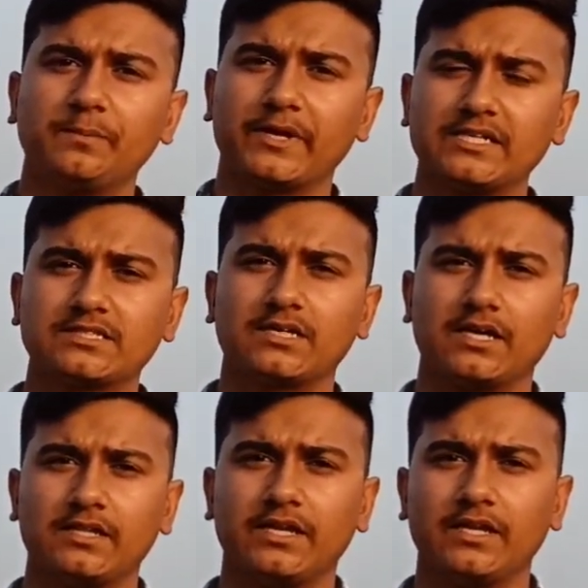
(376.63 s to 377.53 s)
से प्रेस
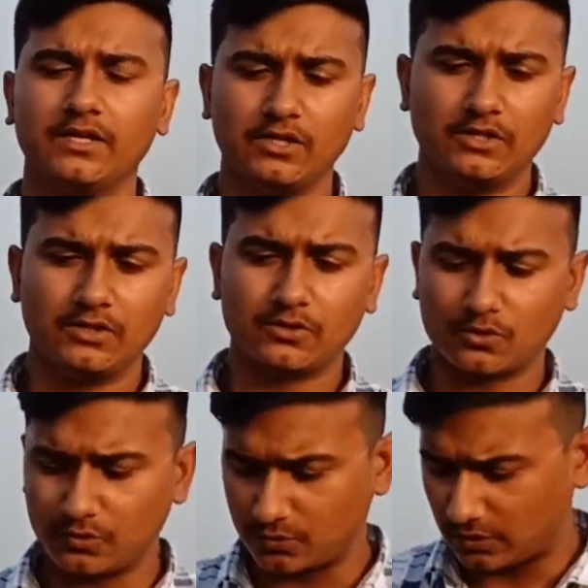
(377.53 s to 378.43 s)
कर दें
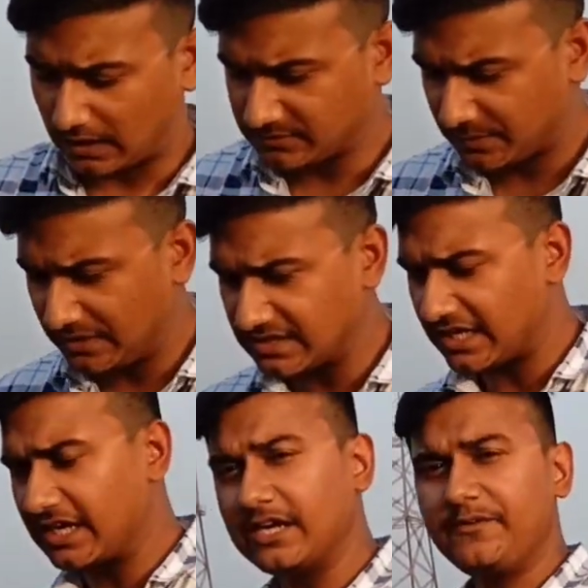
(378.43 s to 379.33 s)
तो आपसे मिलते
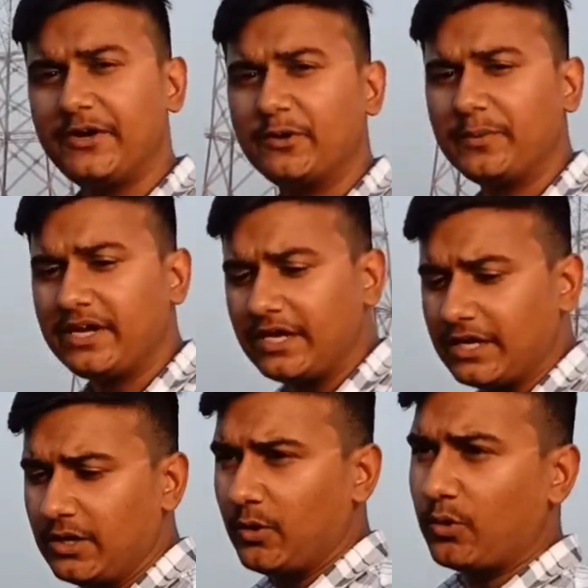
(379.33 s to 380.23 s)
हैं अगली वीडियो में
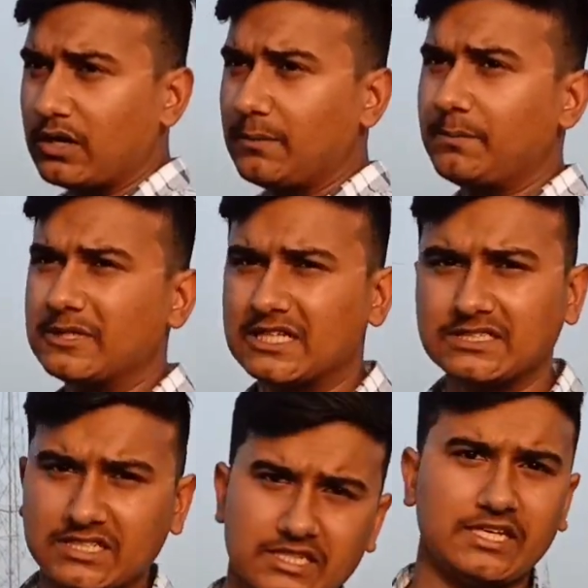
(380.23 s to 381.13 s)
और आप बता
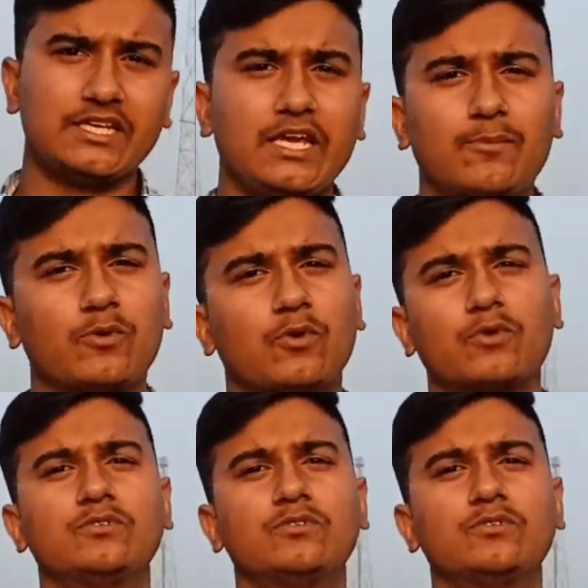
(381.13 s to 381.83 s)
सकते हैं कि आपको और